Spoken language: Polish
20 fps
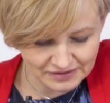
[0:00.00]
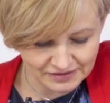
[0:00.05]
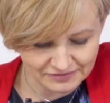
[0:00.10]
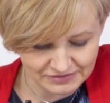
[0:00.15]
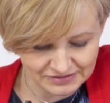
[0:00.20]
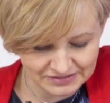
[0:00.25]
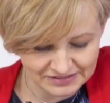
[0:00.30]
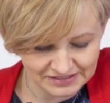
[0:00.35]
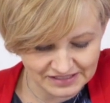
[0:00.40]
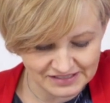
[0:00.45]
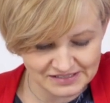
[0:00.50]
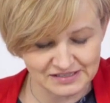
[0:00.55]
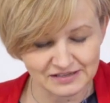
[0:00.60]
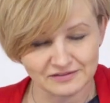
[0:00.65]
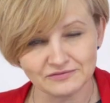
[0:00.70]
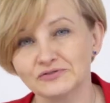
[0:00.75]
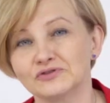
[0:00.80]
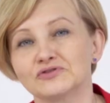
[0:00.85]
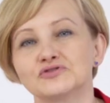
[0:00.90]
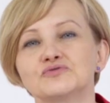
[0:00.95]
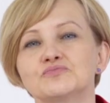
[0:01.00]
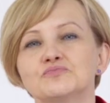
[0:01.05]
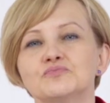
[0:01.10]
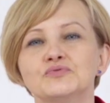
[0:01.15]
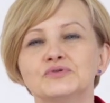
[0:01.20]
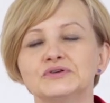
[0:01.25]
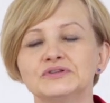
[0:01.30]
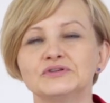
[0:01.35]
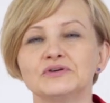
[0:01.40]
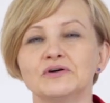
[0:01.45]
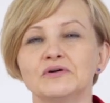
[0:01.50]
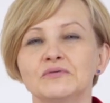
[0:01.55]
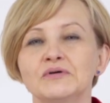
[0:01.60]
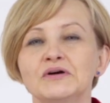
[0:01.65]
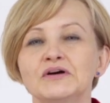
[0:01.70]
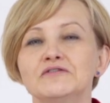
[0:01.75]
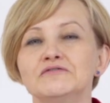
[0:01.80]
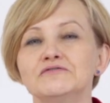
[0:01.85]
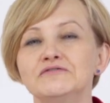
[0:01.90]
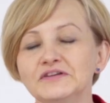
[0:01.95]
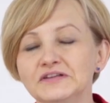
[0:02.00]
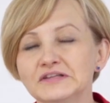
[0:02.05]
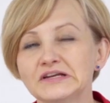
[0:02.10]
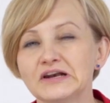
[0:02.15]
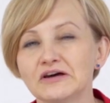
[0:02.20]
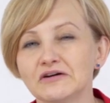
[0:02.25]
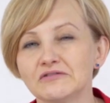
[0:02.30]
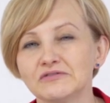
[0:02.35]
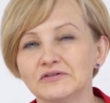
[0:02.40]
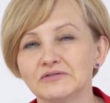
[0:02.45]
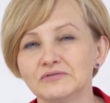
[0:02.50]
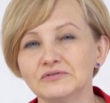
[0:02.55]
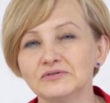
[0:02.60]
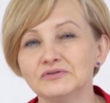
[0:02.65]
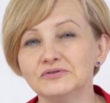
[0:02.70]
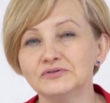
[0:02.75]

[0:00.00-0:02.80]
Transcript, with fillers: nawet na zewnątrz płytą winylową,